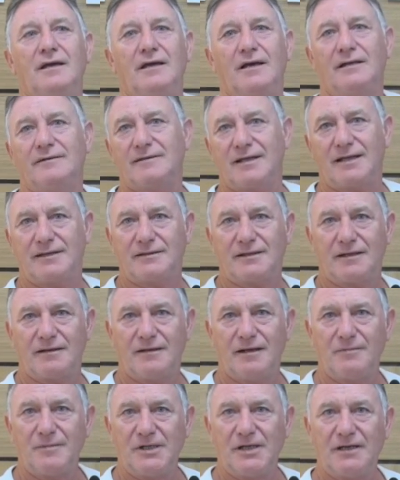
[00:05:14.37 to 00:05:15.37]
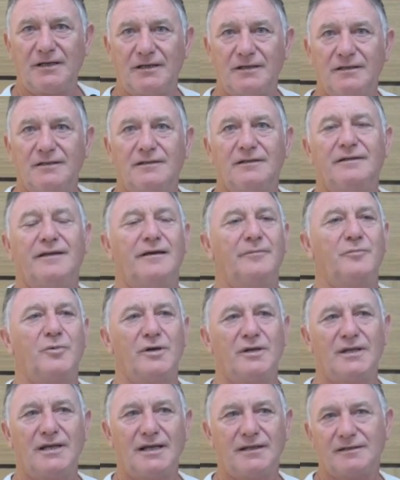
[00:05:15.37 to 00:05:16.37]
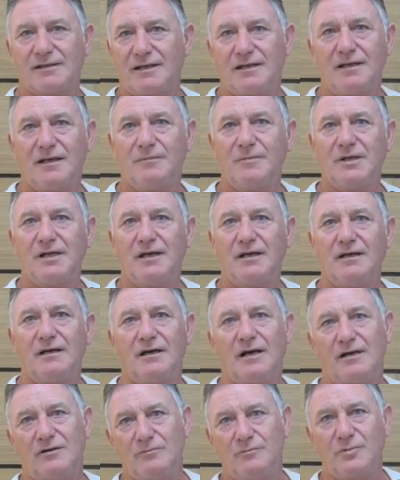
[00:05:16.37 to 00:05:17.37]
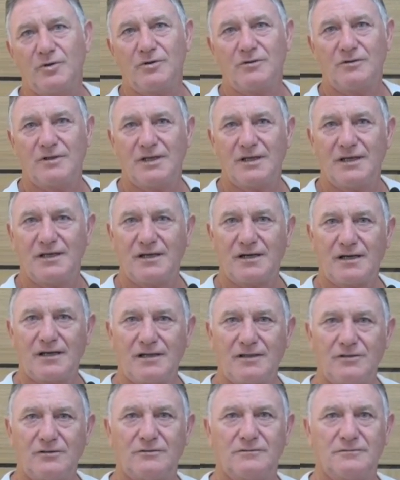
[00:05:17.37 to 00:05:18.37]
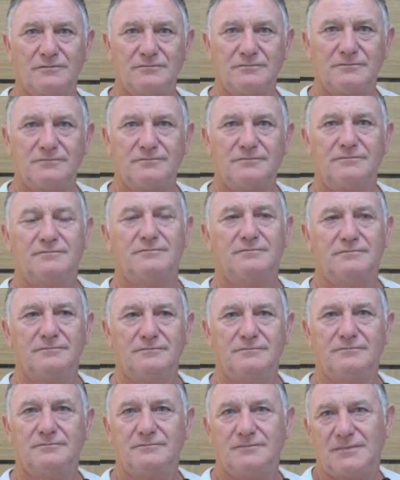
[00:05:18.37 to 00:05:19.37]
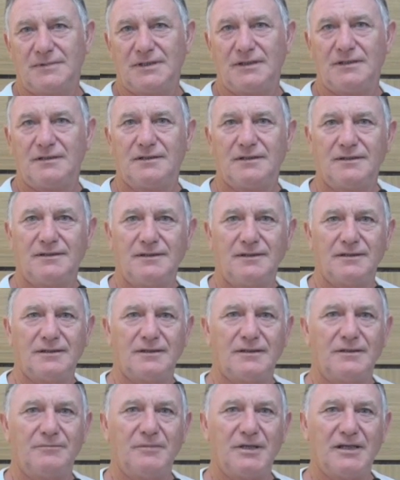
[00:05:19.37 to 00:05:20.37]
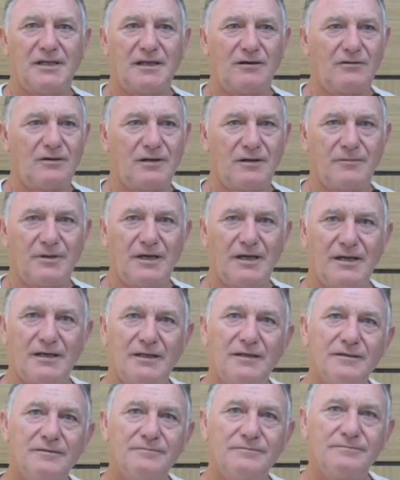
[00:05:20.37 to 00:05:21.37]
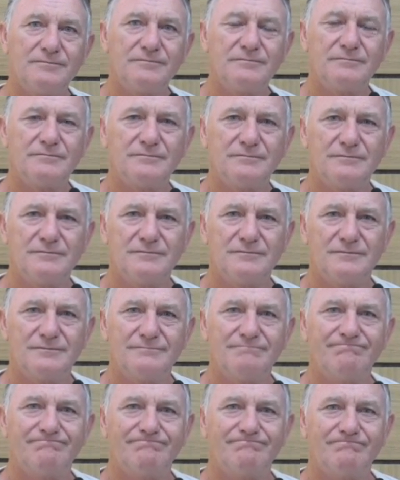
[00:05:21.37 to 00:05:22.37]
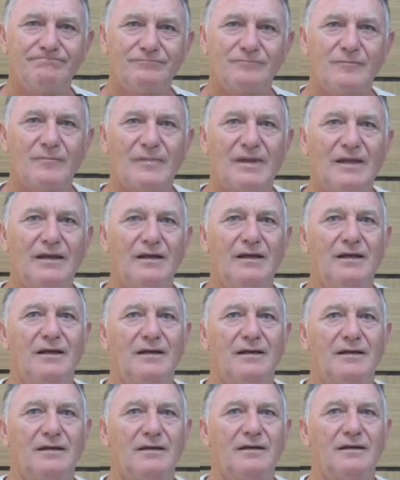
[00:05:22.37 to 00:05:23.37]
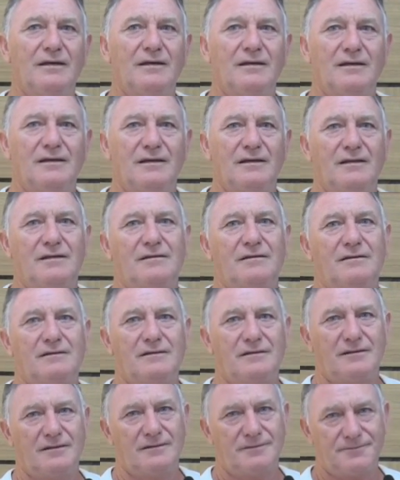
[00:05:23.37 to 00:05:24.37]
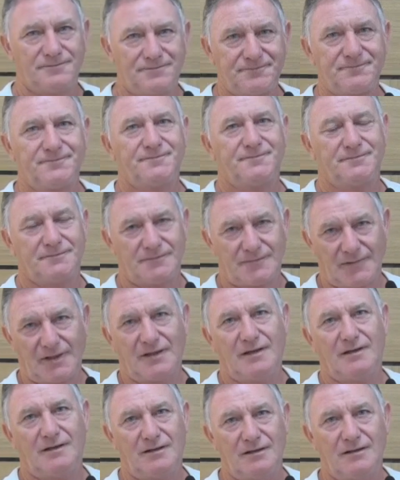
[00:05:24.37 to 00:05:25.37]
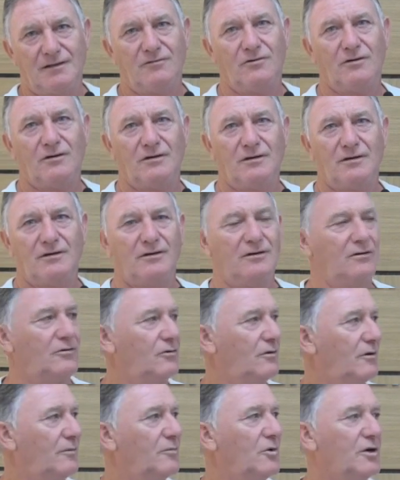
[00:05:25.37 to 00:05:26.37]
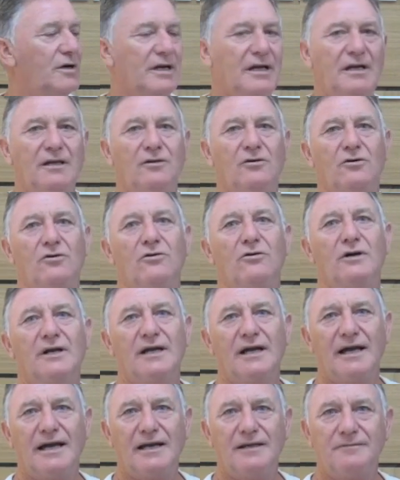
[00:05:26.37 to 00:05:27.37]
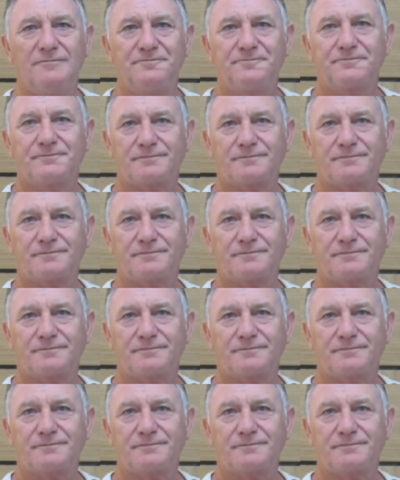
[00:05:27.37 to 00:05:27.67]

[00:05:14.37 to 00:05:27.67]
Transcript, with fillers: hasta las 3 de la mañana. Después de las 3 de la mañana hay un poco de reggaetón y ya está. Invitaros a que vengáis. todo en el pabellón este año? ¿Habéis querido congregarlo todo lo, hemos querido congregar